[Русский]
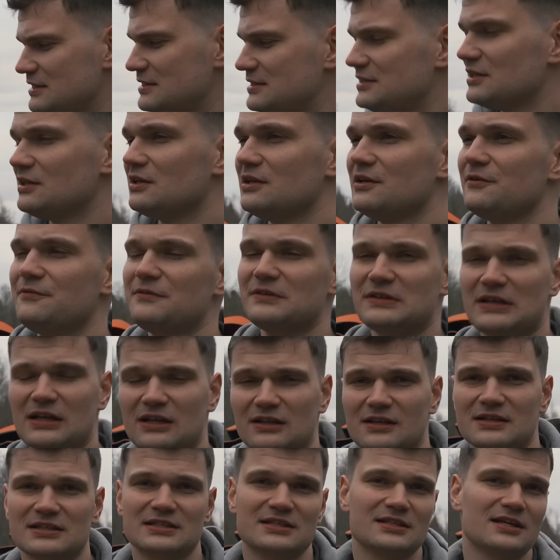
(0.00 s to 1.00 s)
сделали
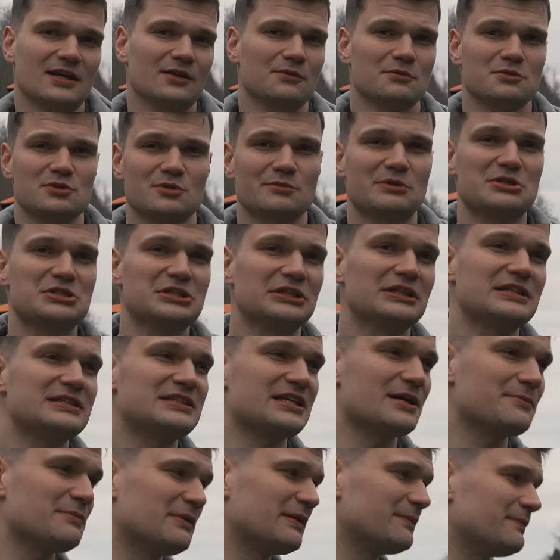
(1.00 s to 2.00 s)
финал, рассказали, ну, что машина
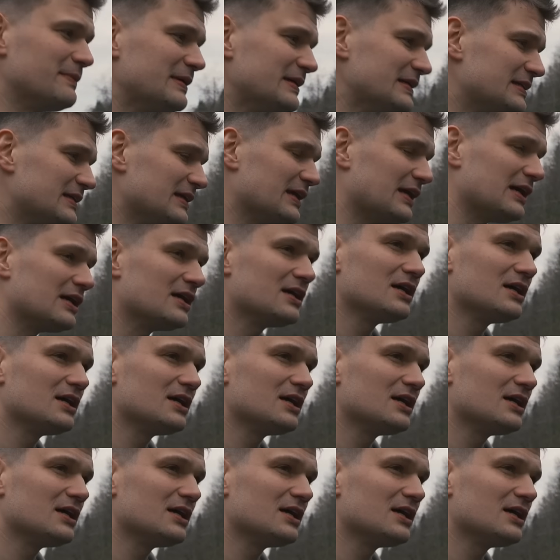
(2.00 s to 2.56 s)
самая быстрая.